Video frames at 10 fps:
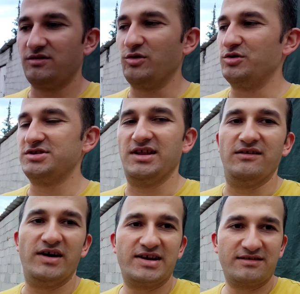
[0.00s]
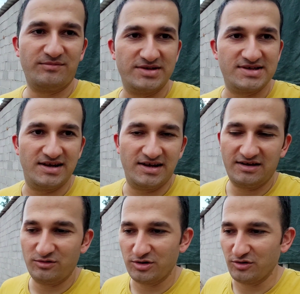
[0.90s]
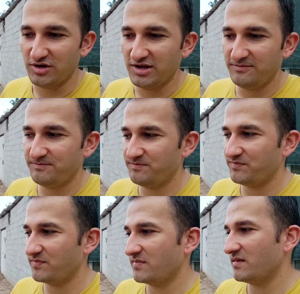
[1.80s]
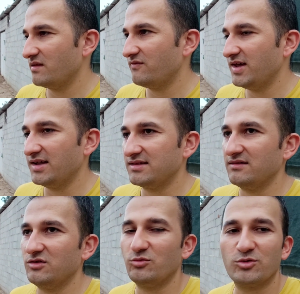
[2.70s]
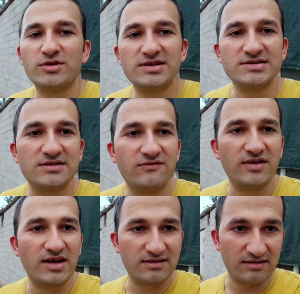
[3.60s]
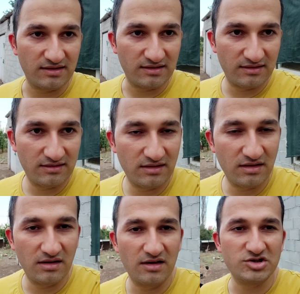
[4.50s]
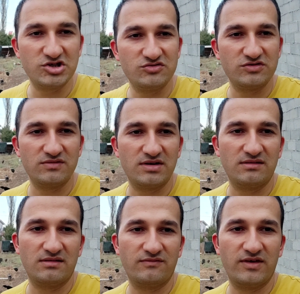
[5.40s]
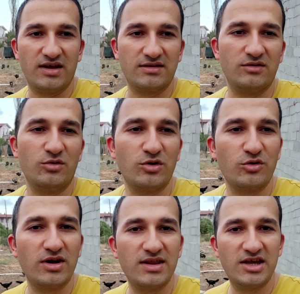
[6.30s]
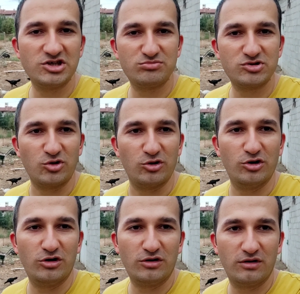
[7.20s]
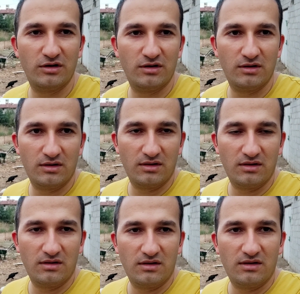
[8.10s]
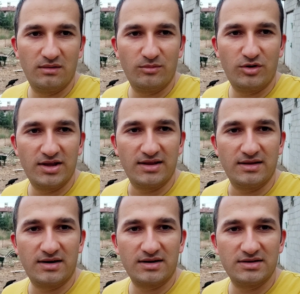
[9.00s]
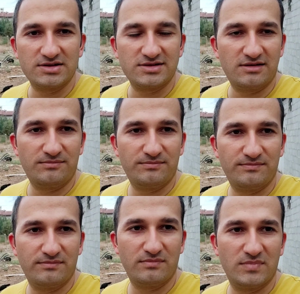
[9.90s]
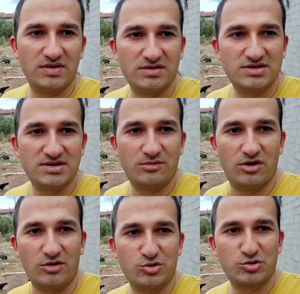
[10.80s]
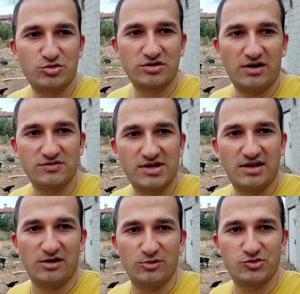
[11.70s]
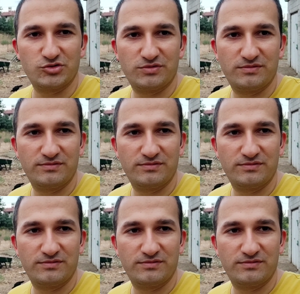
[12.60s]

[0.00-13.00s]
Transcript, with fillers: görseli var. Mesela ona göre fiyatı, yumurtasının fiyatı, civcivin fiyatı ona göre değişmiş oluyor. Bu nedenle arkadaşlarım size böyle küçük küçük tavsiyeler olsun.